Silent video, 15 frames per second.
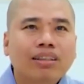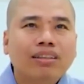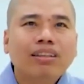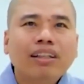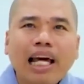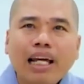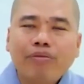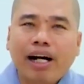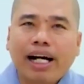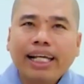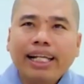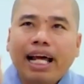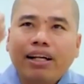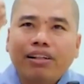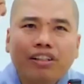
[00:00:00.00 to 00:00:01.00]
tương lai Phật A
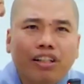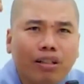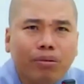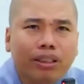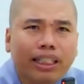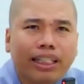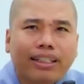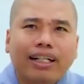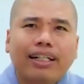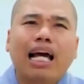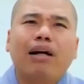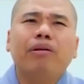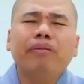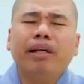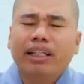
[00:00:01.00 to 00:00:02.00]
Di Đà rước mình về cực
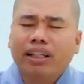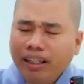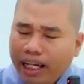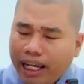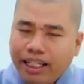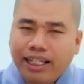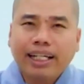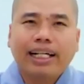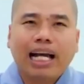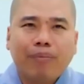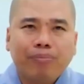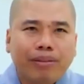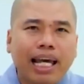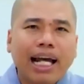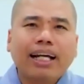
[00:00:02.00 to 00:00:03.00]
lạc. Quý vị cứ nghĩ cái
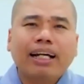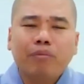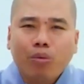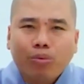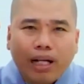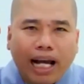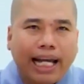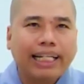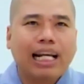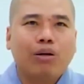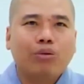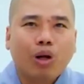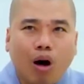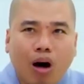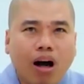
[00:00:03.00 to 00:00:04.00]
cảm giác một ngày
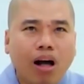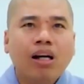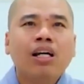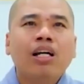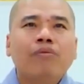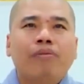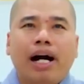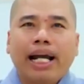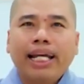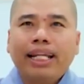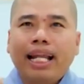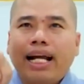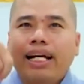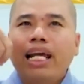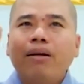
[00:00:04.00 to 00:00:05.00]
nào đó Phật A Di
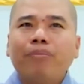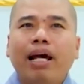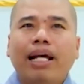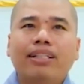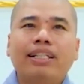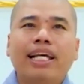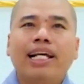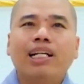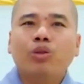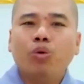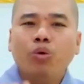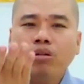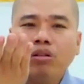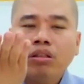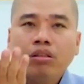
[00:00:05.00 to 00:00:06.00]
Đà đem đài sen
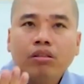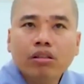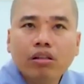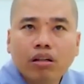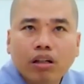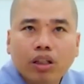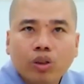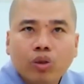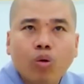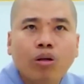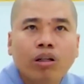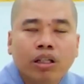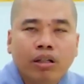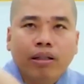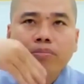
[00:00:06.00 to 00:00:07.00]
xuống, đưa
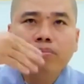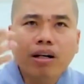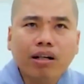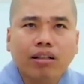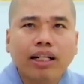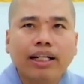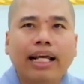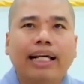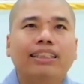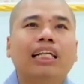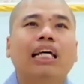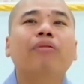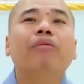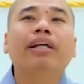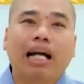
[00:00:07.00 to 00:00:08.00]
xuống, vì bước lên đài
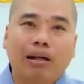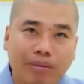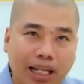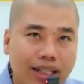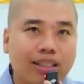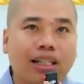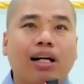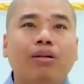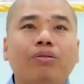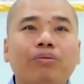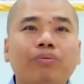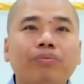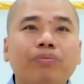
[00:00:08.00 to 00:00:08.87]
sen quý vị cảm giác làm sao?